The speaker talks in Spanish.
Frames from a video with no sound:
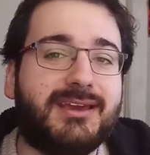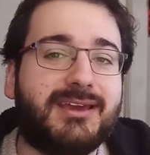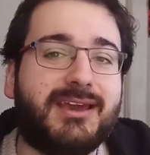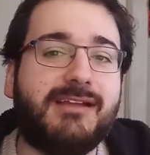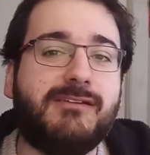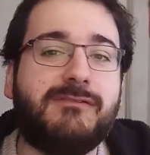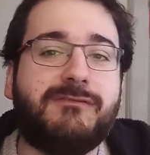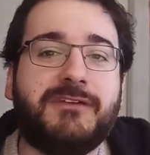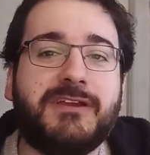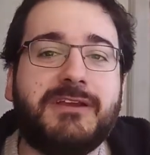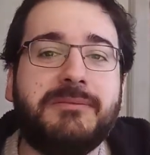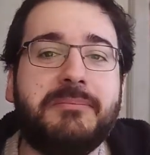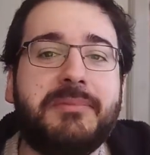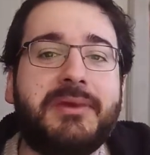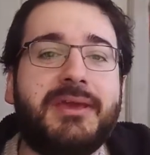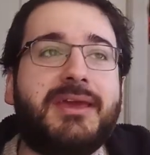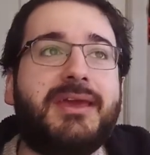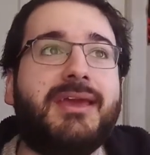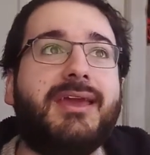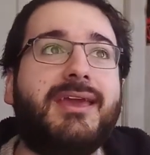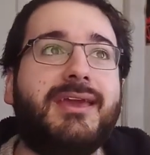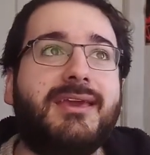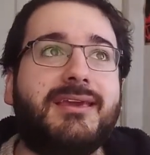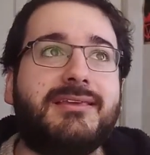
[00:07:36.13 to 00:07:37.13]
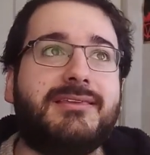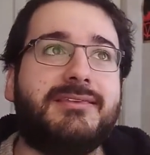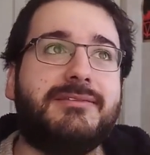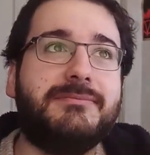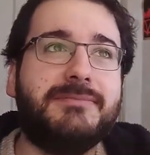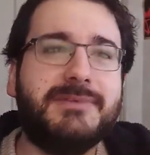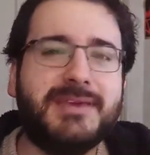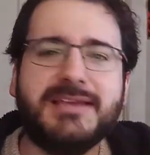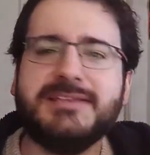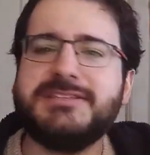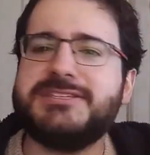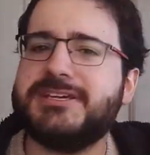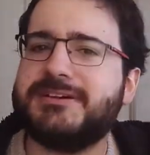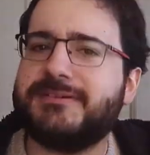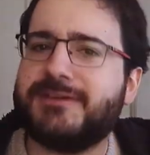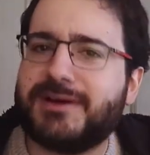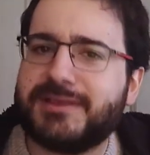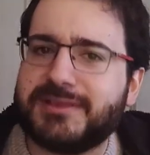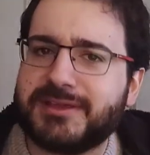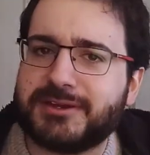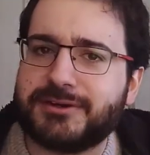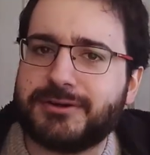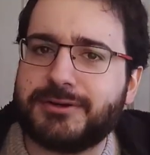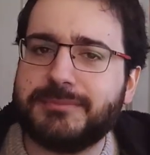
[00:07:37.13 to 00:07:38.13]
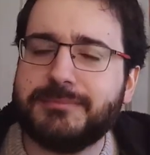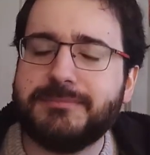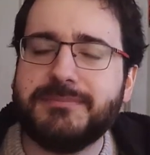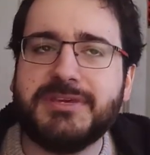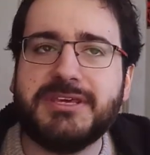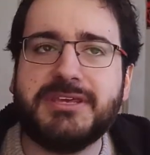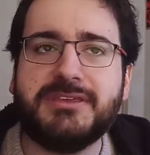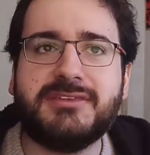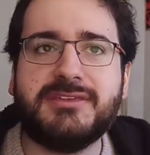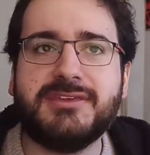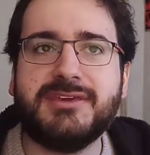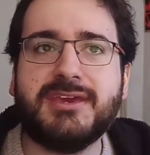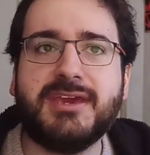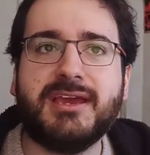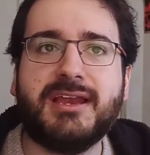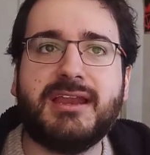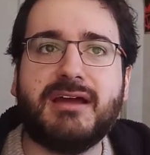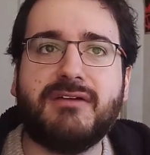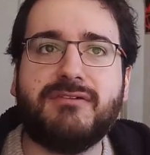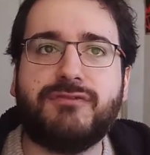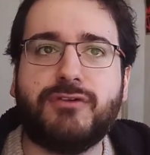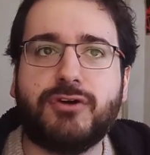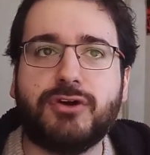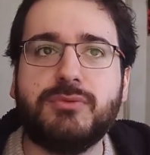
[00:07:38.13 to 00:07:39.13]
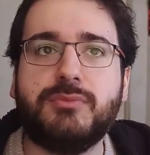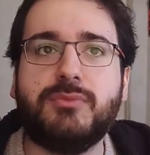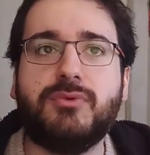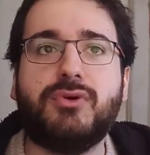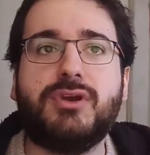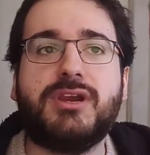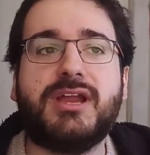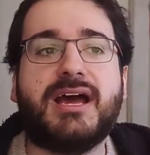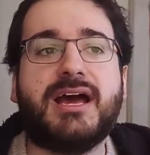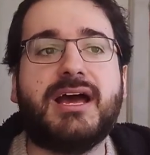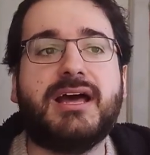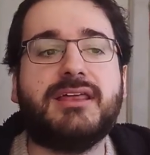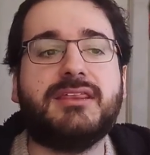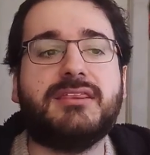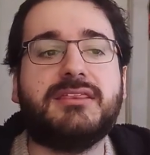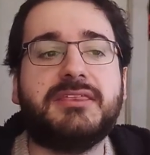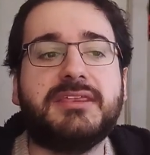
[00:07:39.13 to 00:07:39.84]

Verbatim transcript: El filme es bien llevadero y sigue la fórmula